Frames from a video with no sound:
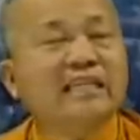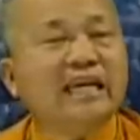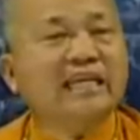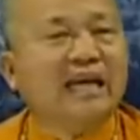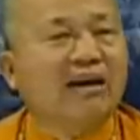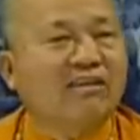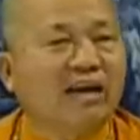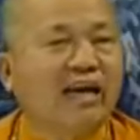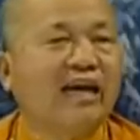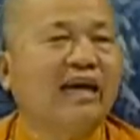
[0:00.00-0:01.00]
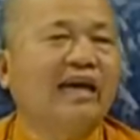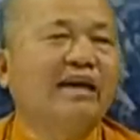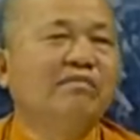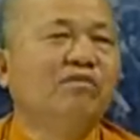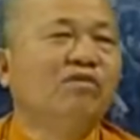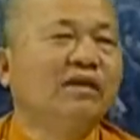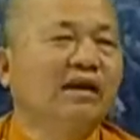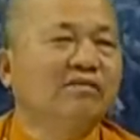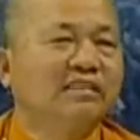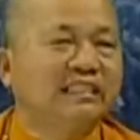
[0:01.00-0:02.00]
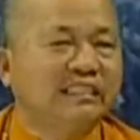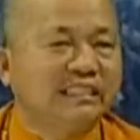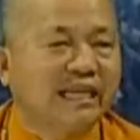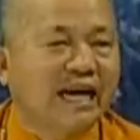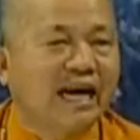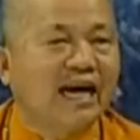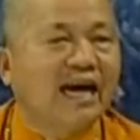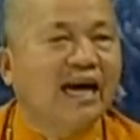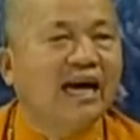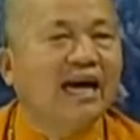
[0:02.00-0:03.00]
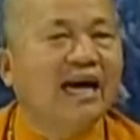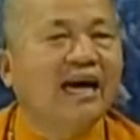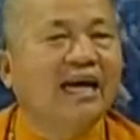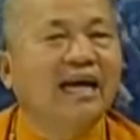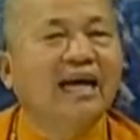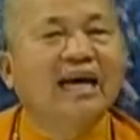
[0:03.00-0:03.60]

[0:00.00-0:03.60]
斤啊计较咧，无聊死呀！